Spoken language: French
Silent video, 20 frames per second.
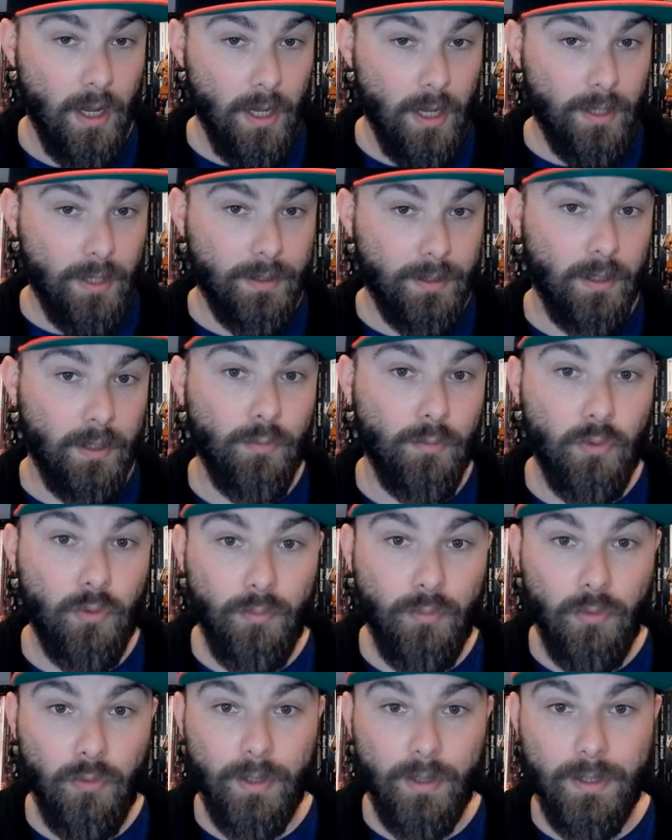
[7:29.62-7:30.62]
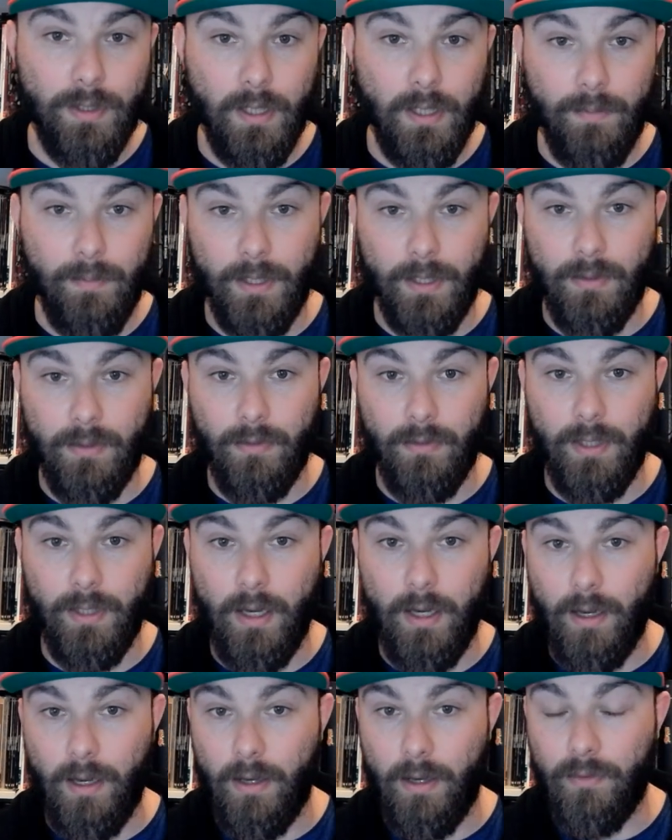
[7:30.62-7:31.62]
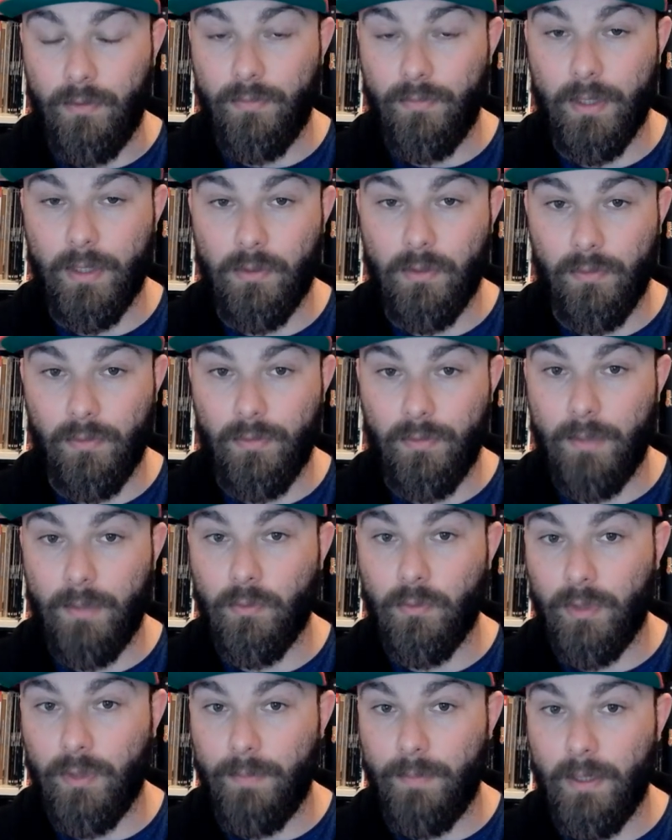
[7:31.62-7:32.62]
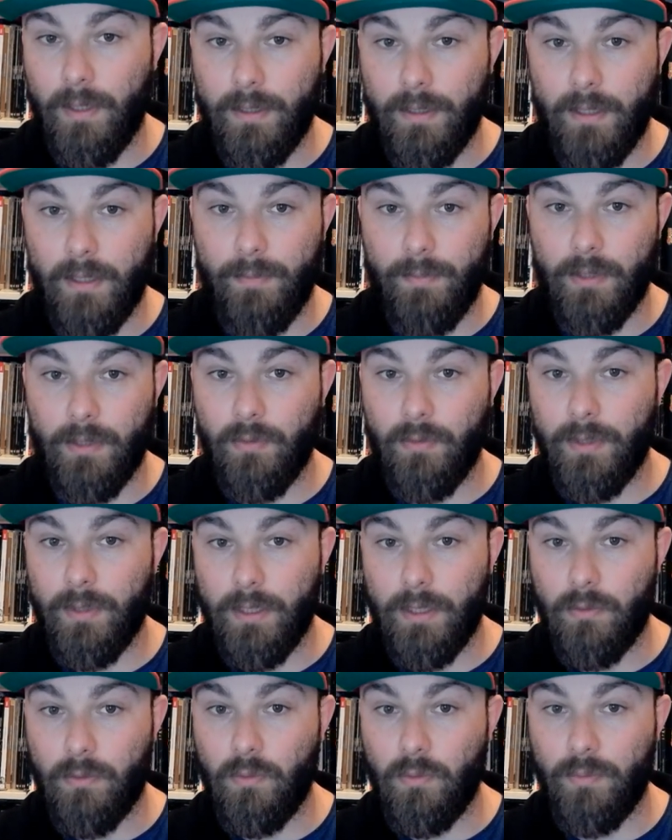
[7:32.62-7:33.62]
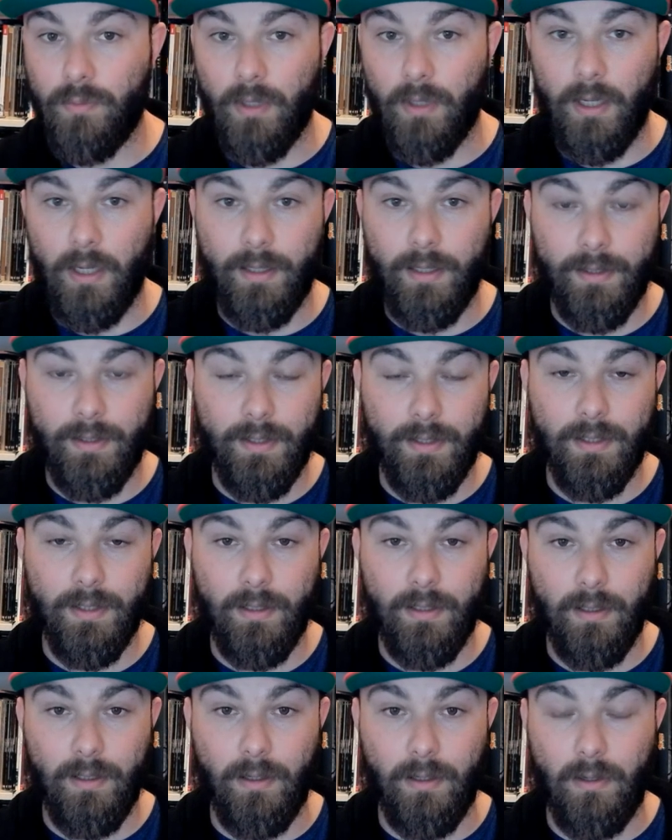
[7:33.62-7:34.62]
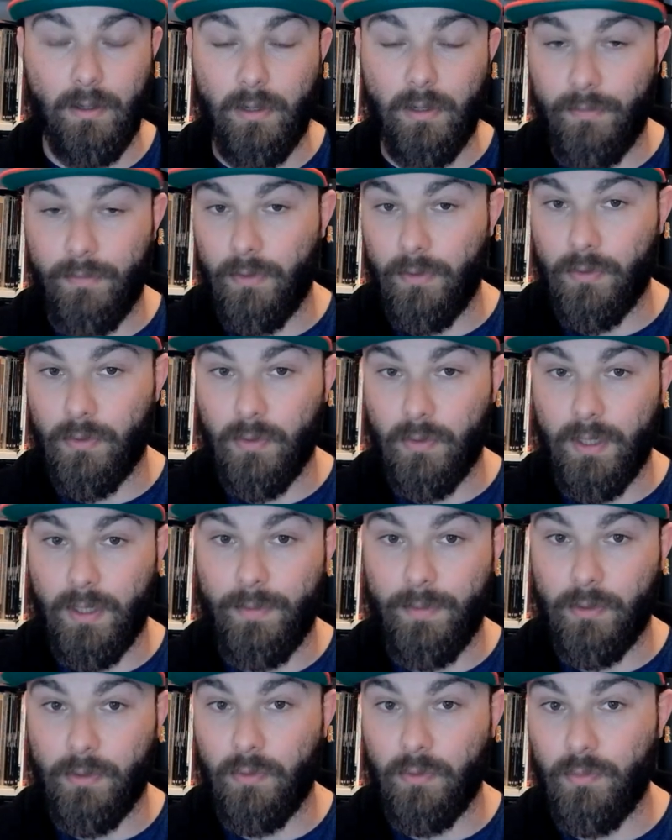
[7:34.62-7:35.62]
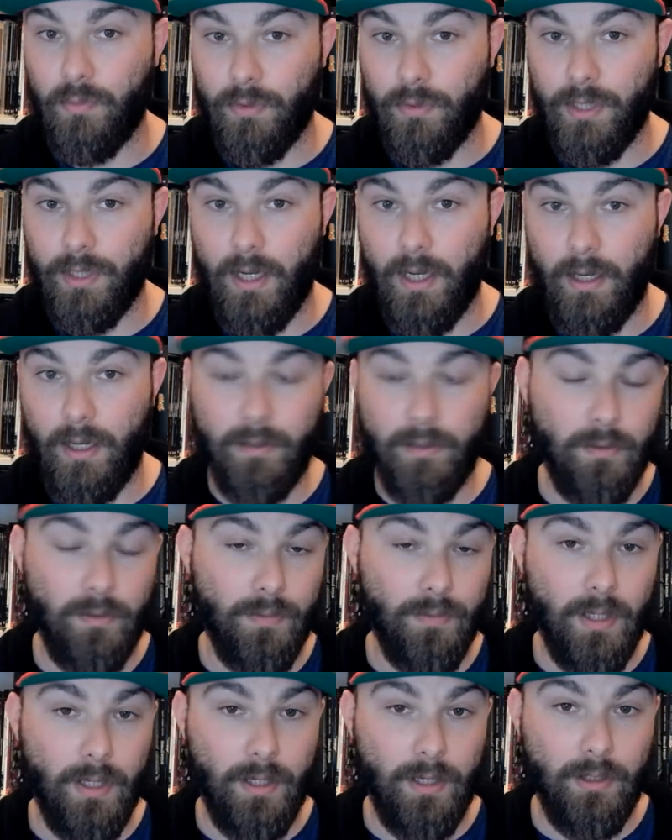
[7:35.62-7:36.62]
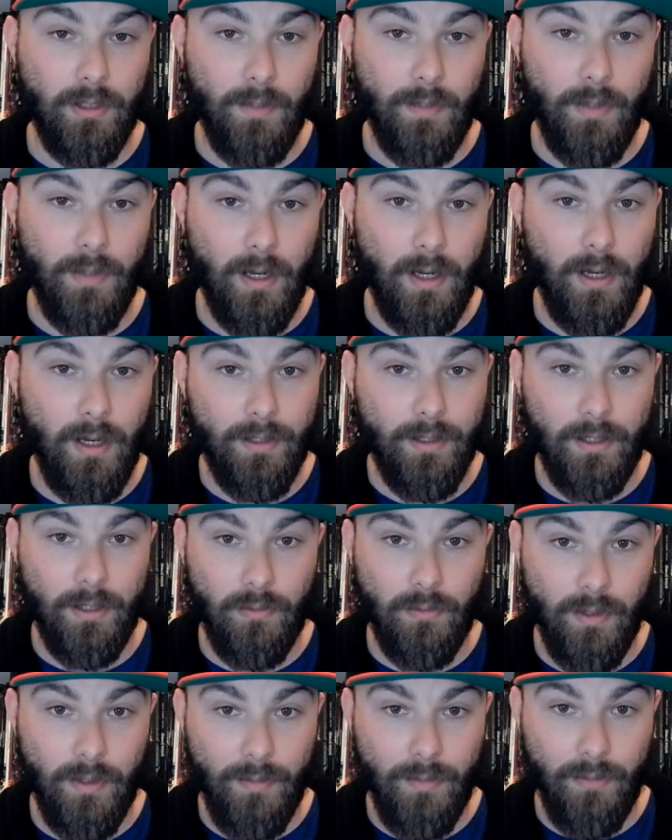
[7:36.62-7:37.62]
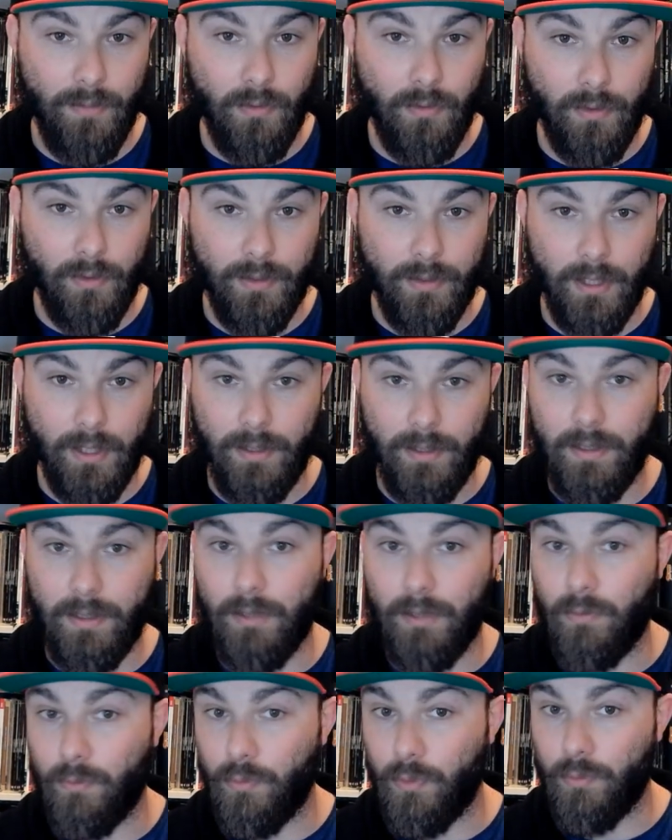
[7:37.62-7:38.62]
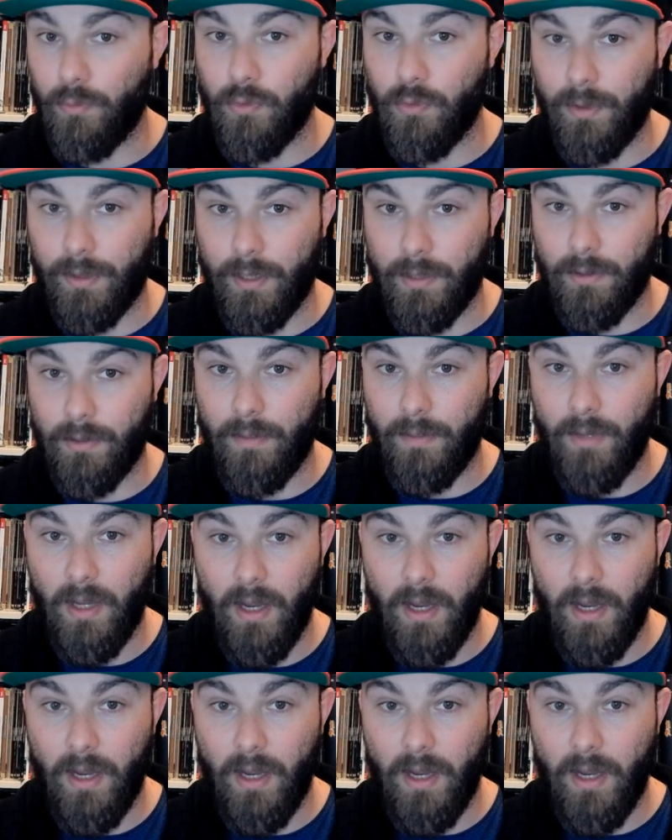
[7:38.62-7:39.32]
Ça va beaucoup plus loin que ça parce qu'il y a une faction de femmes qu'on appelle les Amazones qui se coupent un dessin en référence aux Amazones pour tirer à l'arc, sauf qu'elles ne tirent pas à l'arc, elles sont hyper violentes, elles disent qu'elles n'ont plus besoin des hommes.